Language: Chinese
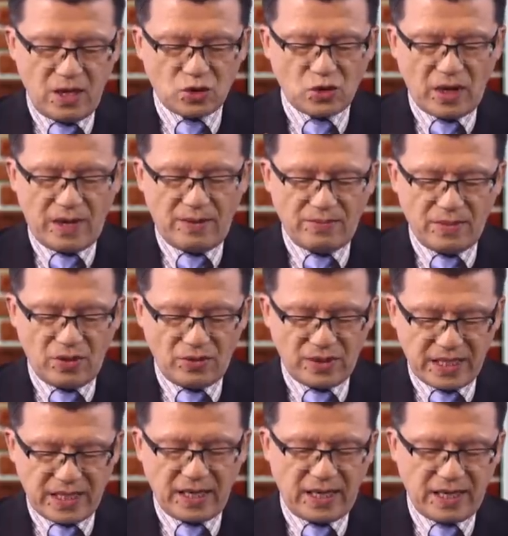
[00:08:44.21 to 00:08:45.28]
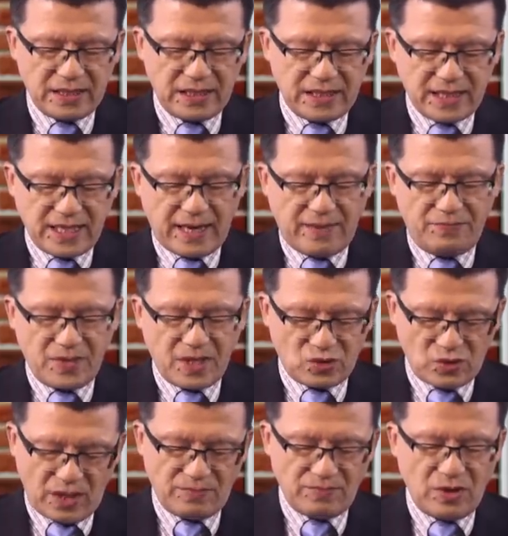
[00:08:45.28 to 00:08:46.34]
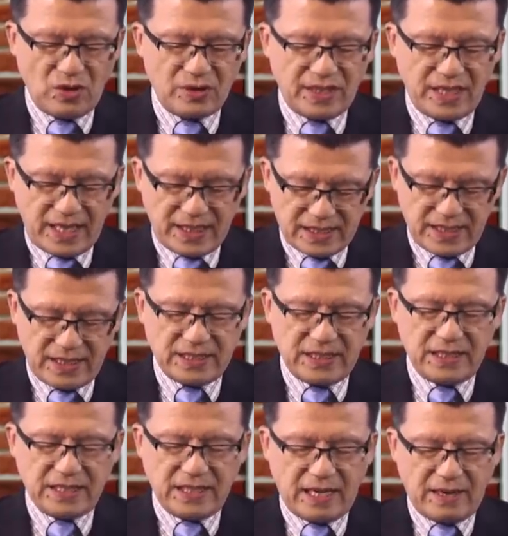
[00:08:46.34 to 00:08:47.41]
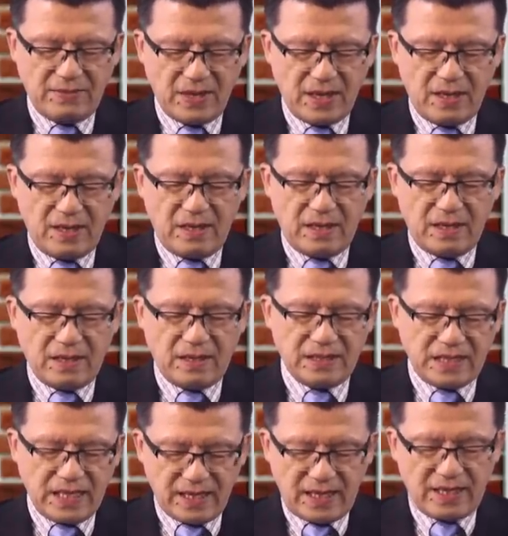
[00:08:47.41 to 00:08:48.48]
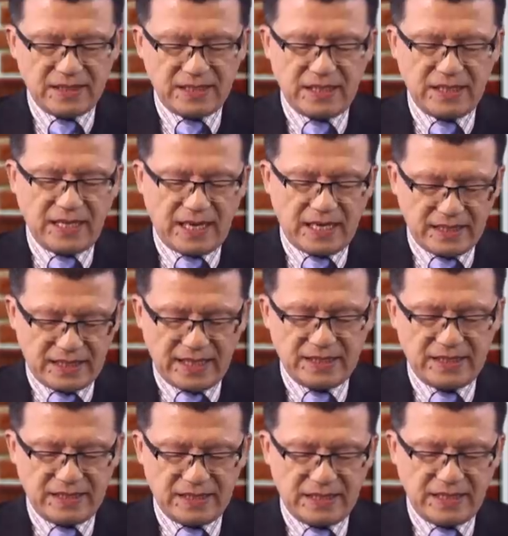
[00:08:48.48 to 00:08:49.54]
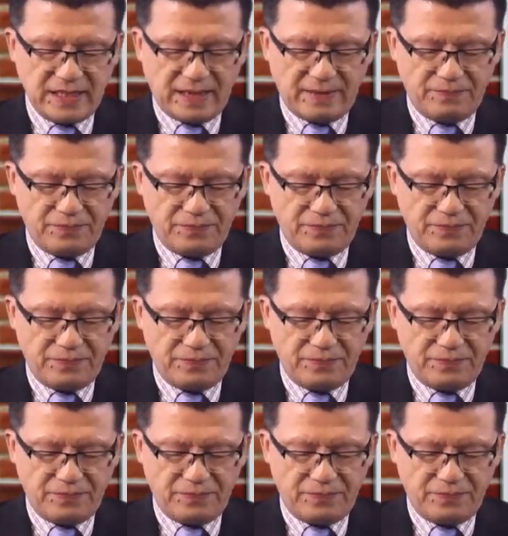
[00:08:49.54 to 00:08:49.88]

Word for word: 串谋银行欺诈，串谋电信欺诈。银行欺诈、电信欺诈。